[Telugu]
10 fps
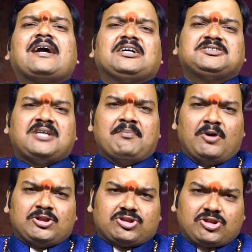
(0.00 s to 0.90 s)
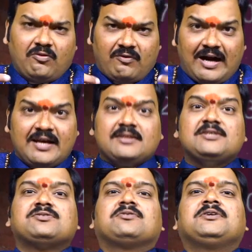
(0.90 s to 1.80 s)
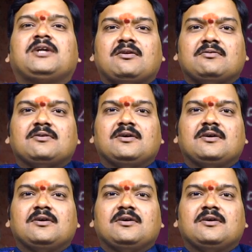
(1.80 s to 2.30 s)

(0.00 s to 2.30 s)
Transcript: కష్టం మొత్తం వాళ్ళే తీసుకుంటారు